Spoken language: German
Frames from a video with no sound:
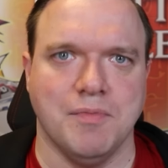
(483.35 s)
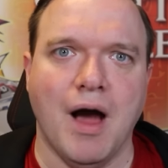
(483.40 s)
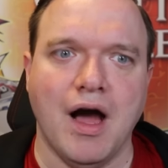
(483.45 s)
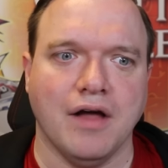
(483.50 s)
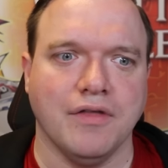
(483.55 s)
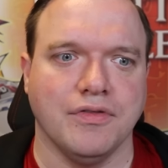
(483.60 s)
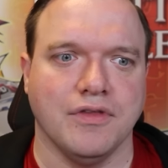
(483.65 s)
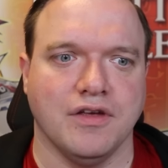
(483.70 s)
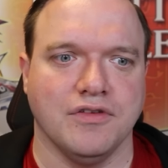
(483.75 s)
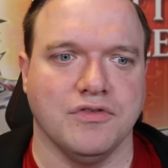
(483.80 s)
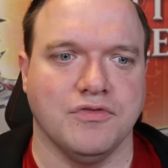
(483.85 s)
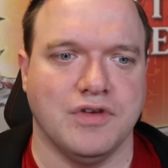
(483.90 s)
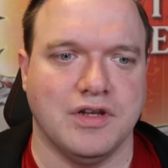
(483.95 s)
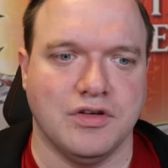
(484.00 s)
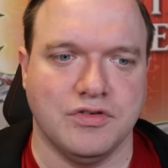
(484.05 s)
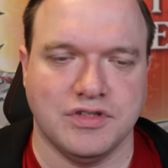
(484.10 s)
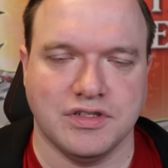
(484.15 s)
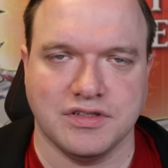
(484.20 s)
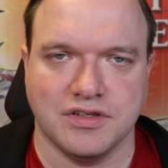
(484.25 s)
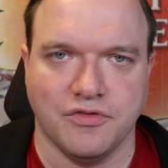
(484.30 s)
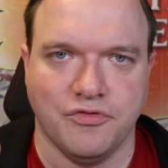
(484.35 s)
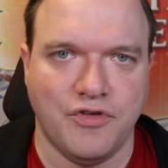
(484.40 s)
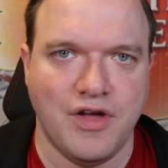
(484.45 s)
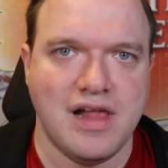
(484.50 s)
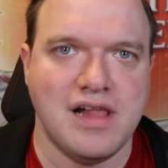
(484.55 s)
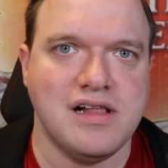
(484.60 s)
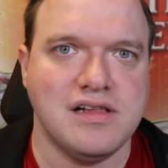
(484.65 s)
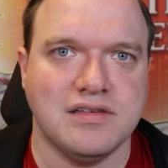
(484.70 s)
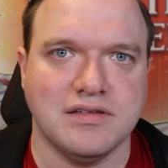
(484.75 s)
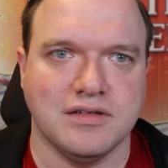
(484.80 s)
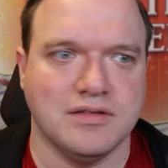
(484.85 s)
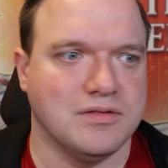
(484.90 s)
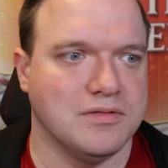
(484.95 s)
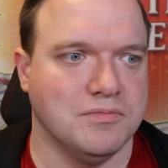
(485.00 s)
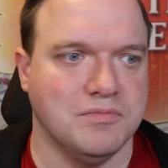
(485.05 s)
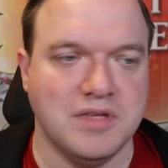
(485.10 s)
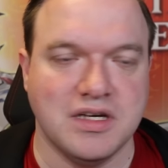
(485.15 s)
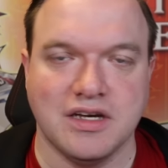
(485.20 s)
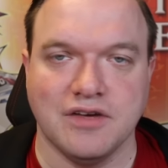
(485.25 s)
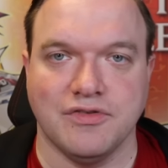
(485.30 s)
machen? Also wenn euch das gefällt, äh,
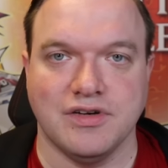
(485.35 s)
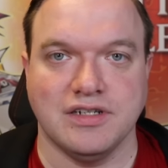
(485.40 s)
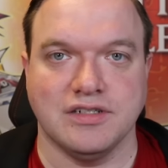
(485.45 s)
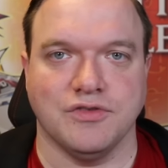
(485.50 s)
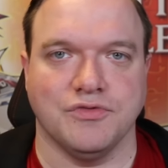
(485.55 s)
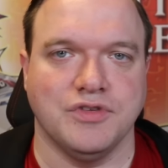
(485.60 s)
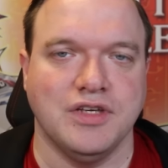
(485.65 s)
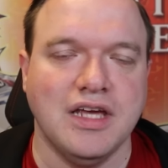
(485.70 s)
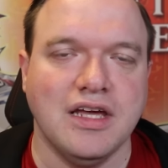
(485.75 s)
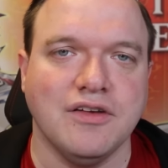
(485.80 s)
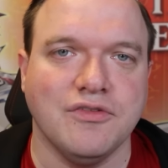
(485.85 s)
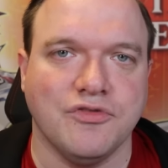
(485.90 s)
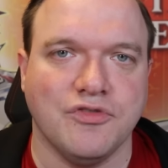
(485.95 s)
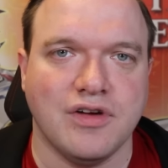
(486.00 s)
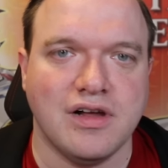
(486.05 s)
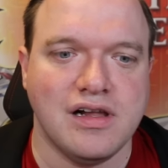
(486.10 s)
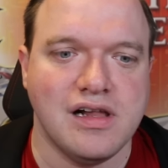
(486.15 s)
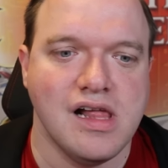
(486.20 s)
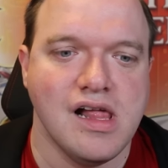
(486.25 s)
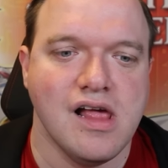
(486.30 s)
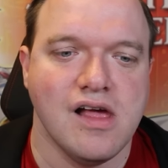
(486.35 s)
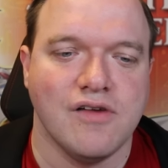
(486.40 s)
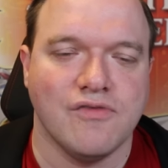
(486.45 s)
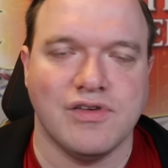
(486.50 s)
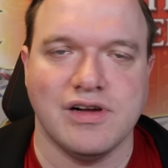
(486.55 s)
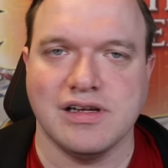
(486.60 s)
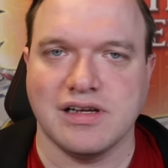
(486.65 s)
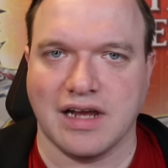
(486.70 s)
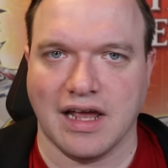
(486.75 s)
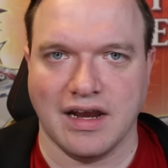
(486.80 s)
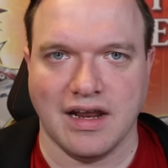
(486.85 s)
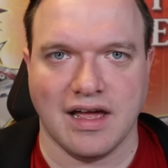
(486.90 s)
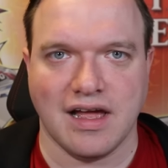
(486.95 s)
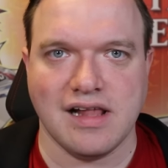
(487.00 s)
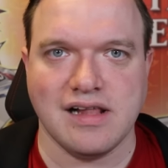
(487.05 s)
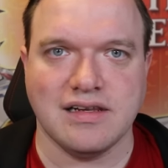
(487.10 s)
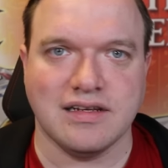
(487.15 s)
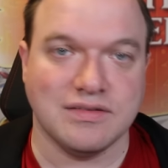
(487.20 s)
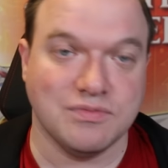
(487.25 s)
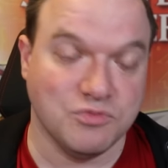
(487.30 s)
mir gefällt es auf jeden Fall, weil
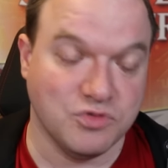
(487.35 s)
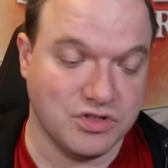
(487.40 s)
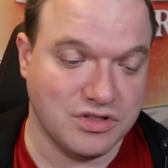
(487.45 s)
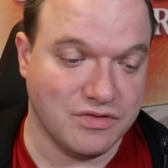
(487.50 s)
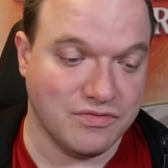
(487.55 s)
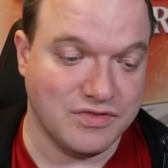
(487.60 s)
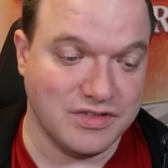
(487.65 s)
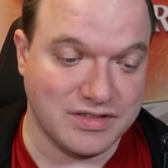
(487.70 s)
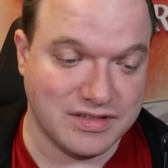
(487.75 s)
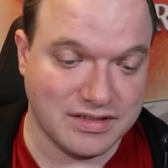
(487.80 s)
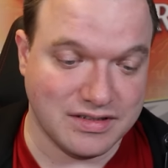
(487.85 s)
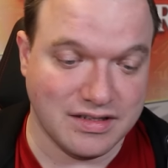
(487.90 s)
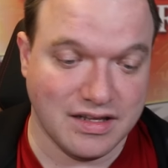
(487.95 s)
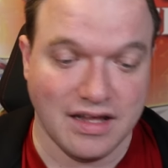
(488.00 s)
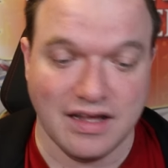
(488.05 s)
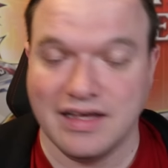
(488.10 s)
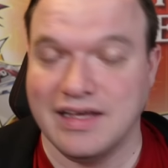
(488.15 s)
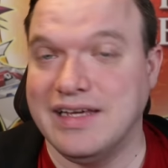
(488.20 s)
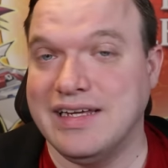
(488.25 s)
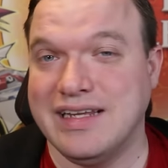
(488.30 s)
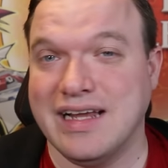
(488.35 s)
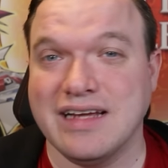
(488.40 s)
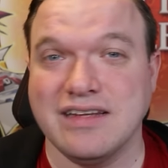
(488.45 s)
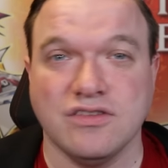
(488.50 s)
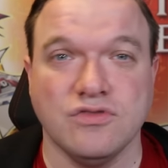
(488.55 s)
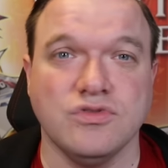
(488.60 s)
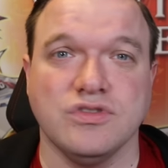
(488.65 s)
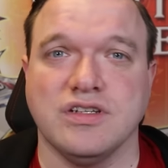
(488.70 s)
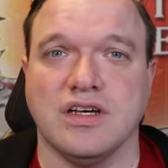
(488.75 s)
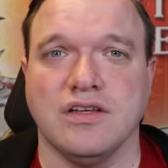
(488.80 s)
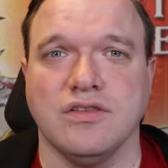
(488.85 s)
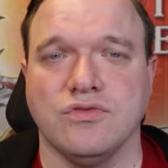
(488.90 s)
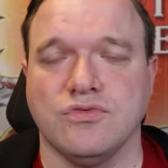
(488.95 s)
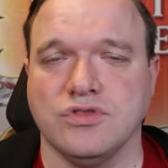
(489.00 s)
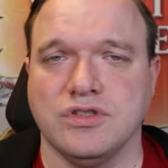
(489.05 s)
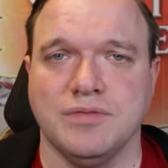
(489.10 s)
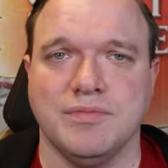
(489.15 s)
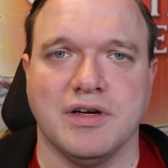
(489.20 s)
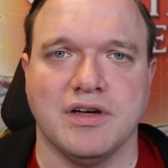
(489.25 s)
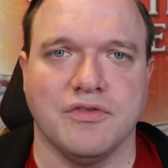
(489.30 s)
generell, das müsst ihr wissen, ich lade nur Sachen
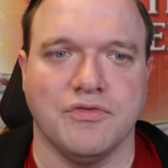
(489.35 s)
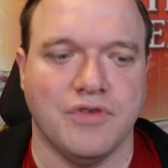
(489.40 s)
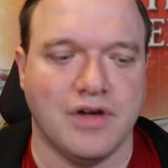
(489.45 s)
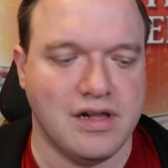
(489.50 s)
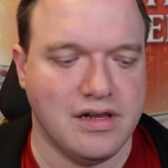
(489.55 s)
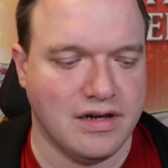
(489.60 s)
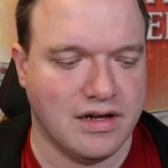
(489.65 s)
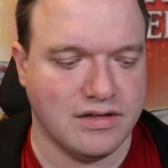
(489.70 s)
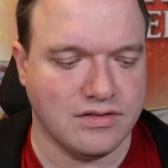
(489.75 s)
hoch, die mir gefallen.